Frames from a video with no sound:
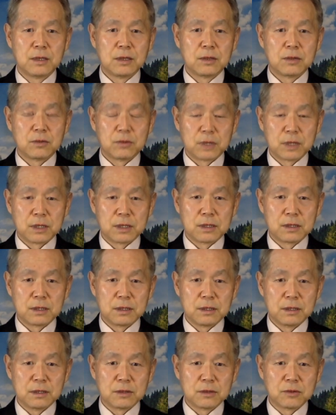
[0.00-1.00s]
우리는
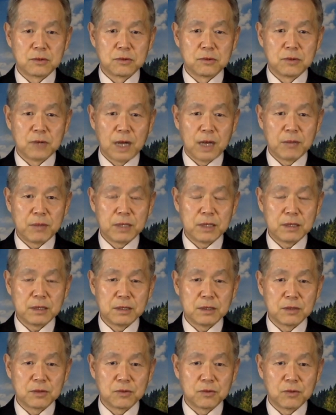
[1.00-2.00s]
연구하면
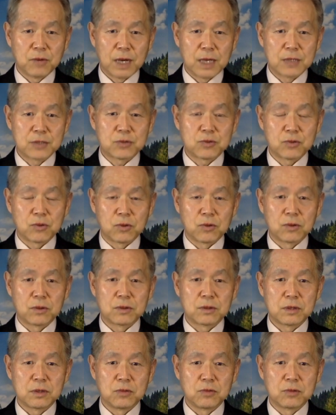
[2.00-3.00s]
연구할수록
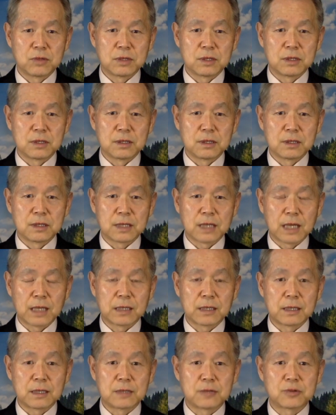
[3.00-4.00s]
더욱더
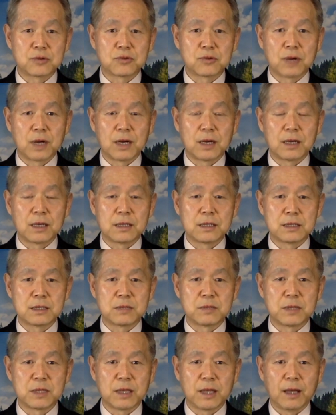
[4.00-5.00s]
깨달을 수가
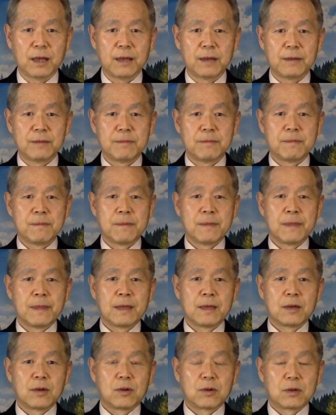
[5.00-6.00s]
있습니다.
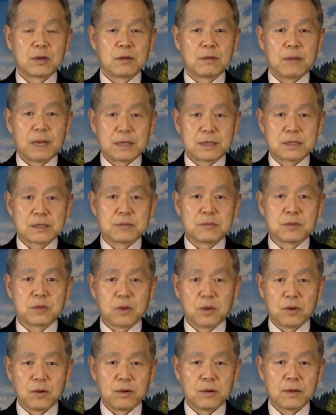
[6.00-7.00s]
오늘
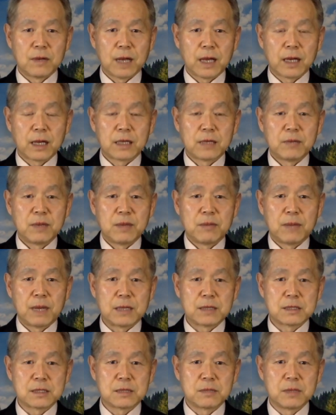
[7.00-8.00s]
말씀도 하나님의
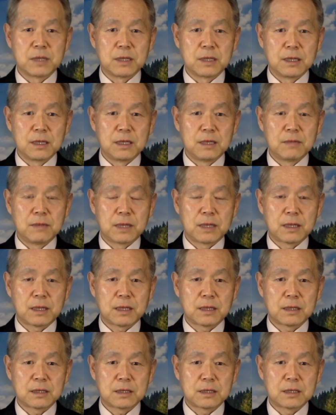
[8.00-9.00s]
말씀이
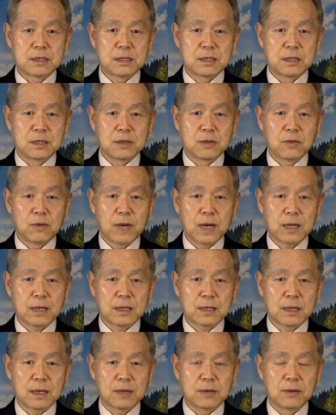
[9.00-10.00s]
얼마나
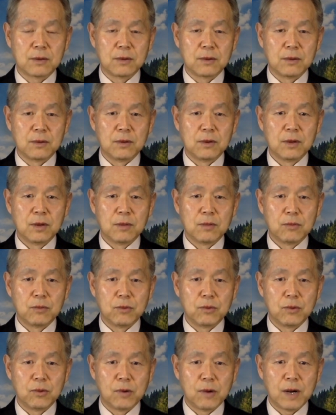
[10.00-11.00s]
정확하고
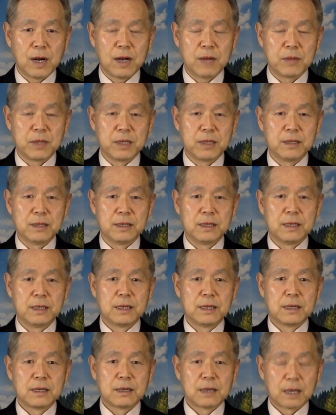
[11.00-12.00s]
무어하며
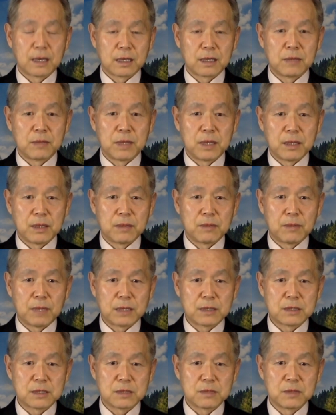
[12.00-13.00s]
하나님의
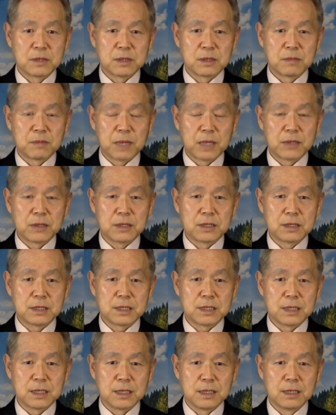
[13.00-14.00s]
말씀은
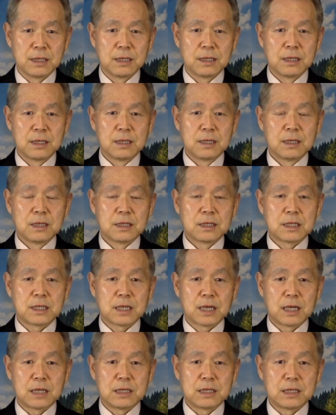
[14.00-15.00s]
반드시
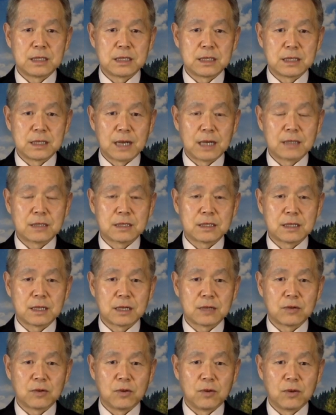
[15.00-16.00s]
시간이
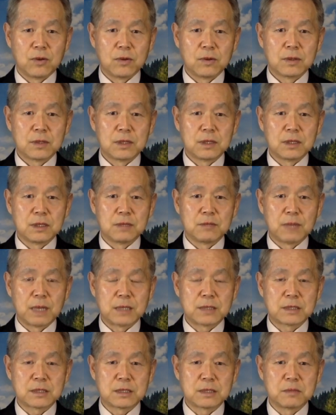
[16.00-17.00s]
지날지라도 그
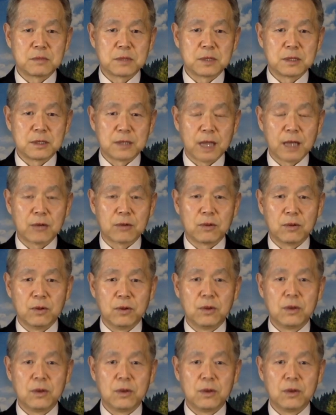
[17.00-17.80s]
말씀 그대로